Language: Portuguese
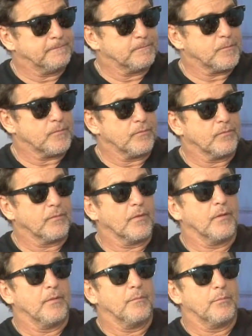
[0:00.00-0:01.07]
É.
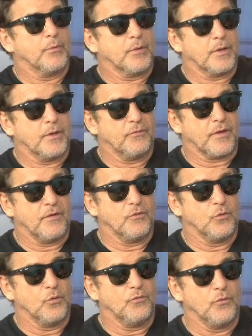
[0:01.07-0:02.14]
Porque eu fiquei
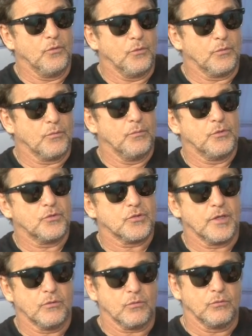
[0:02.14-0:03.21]
viúvo muito
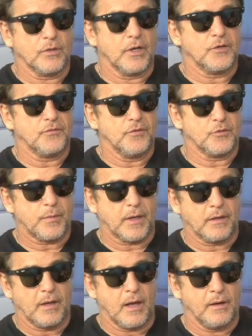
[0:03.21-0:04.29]
cedo, com três filhos para
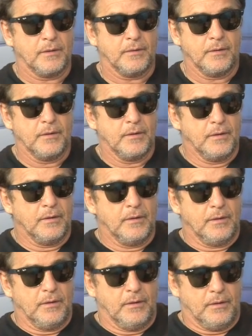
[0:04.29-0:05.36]
criar, né? Uhum.
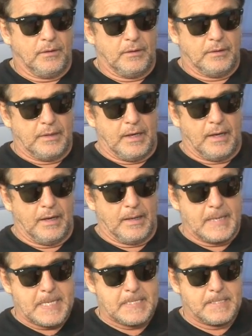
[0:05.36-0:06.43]
E
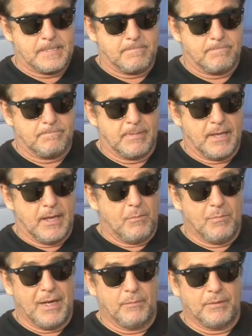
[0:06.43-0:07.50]
a...
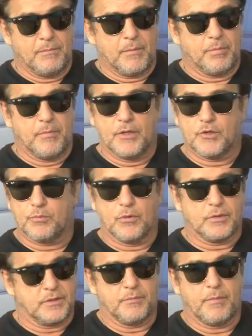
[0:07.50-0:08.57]
me lembro da minha primeira
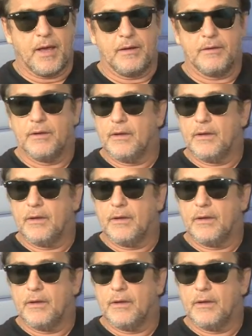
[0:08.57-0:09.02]
esposa, Cibele,